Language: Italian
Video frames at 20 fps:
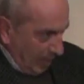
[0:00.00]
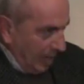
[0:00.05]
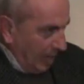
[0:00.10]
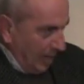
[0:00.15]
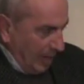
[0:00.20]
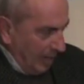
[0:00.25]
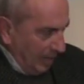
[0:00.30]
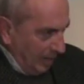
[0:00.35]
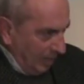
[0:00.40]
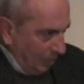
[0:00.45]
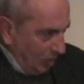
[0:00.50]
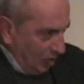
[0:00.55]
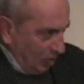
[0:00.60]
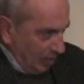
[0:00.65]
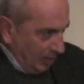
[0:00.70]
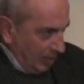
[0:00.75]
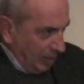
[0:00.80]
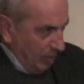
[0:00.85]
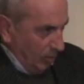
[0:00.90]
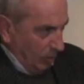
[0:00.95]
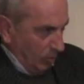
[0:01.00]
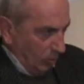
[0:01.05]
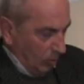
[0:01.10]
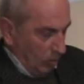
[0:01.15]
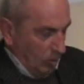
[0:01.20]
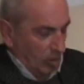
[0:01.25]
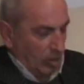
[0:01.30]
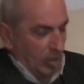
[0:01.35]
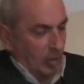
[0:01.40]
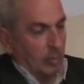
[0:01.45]
era anche vice sindaco
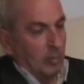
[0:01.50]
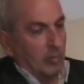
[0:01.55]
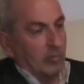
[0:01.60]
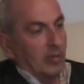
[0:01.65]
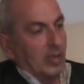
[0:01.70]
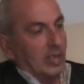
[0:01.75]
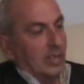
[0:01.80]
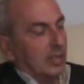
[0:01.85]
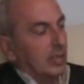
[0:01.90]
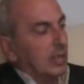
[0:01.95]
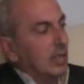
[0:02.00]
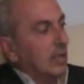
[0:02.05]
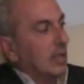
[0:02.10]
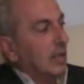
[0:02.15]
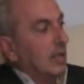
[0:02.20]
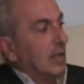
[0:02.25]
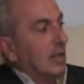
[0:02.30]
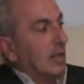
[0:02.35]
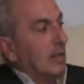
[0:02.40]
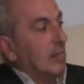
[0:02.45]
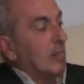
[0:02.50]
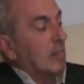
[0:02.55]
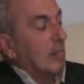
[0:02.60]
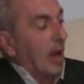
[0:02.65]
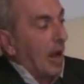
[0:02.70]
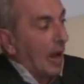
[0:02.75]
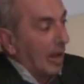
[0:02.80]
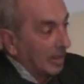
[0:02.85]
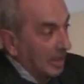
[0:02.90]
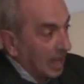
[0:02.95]
con Corrado Convanti,
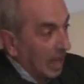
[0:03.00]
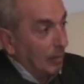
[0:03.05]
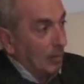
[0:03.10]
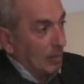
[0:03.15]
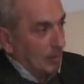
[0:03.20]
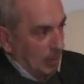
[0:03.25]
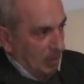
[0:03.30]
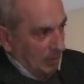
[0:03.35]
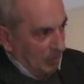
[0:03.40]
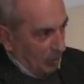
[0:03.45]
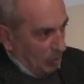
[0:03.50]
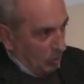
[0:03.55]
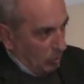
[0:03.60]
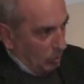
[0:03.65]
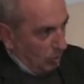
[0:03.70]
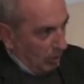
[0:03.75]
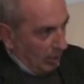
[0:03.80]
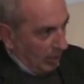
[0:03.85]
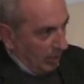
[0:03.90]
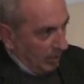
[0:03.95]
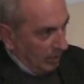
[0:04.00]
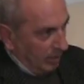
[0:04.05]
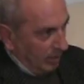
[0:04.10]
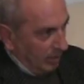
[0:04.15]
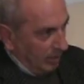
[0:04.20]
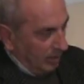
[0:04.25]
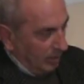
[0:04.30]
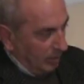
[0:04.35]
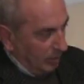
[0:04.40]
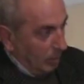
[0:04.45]
andava in prefettura
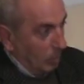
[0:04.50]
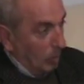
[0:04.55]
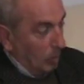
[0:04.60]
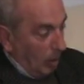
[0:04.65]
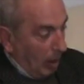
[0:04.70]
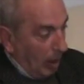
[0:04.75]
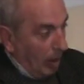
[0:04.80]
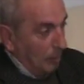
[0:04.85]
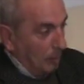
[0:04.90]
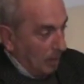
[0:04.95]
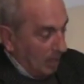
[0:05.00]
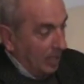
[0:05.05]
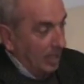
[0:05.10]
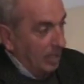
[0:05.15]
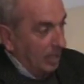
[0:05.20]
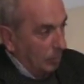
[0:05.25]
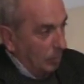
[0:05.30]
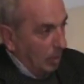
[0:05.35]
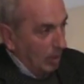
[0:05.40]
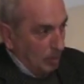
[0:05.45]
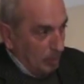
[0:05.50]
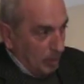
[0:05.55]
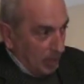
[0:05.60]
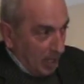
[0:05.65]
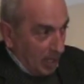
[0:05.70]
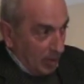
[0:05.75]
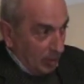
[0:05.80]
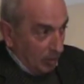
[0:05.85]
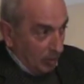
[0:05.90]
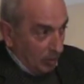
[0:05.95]
perché in quel
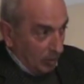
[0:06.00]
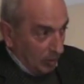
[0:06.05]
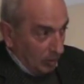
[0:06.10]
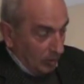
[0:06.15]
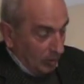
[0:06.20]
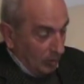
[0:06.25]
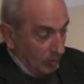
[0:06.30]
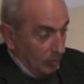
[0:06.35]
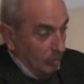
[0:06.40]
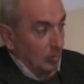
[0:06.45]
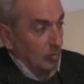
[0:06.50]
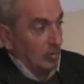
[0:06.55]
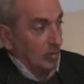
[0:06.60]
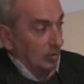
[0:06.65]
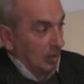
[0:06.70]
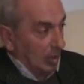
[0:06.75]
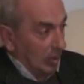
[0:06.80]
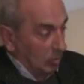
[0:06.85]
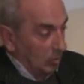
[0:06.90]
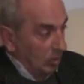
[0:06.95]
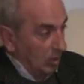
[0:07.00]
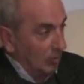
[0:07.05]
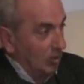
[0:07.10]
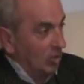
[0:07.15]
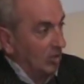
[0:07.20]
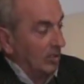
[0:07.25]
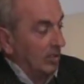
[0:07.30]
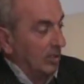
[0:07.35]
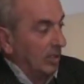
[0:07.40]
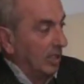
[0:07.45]
periodo, nella sua
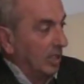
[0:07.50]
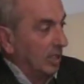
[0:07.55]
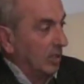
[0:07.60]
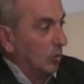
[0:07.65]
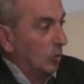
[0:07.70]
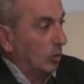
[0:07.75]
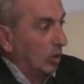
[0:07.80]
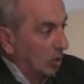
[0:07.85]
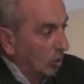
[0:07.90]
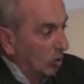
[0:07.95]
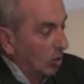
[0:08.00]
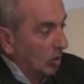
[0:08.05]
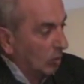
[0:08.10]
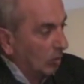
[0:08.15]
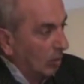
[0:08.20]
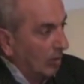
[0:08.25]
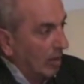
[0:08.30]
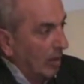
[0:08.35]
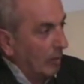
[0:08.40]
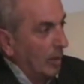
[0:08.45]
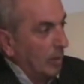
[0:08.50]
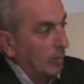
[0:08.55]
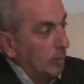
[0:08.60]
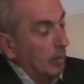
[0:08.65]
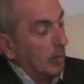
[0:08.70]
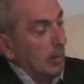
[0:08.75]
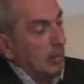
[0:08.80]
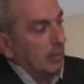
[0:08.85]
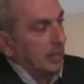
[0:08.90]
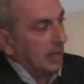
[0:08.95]
vice sindicatura, Noto viveva il
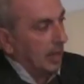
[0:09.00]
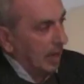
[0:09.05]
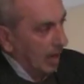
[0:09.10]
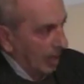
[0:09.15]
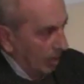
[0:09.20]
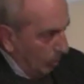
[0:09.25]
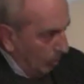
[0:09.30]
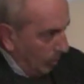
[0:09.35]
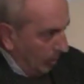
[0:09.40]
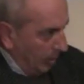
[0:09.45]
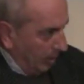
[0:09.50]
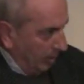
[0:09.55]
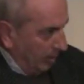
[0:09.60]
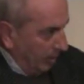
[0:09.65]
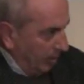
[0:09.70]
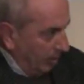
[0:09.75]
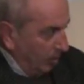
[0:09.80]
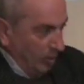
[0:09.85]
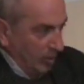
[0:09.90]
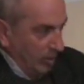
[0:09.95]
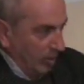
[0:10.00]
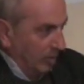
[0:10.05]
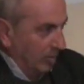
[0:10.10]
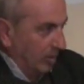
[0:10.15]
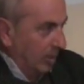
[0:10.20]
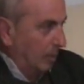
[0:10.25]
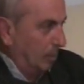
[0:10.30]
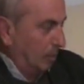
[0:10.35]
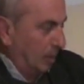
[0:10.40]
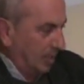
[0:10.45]
problema dell'acqua, ti ricordi?
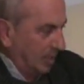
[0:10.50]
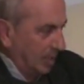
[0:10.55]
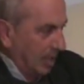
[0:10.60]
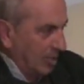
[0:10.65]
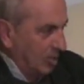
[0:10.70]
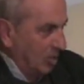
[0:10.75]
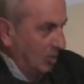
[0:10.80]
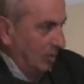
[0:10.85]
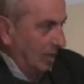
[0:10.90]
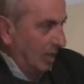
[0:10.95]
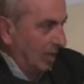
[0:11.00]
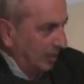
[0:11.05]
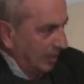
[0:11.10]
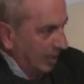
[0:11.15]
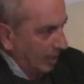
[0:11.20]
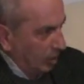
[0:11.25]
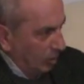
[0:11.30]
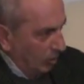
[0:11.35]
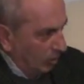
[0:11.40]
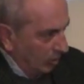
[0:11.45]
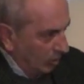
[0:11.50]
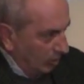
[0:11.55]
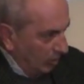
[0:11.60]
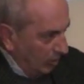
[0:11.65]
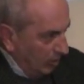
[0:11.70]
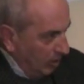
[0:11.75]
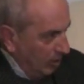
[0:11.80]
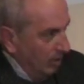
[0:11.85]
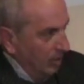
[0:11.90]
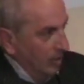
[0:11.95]
Tra il passaggio tra la
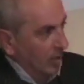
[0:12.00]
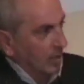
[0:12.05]
6-8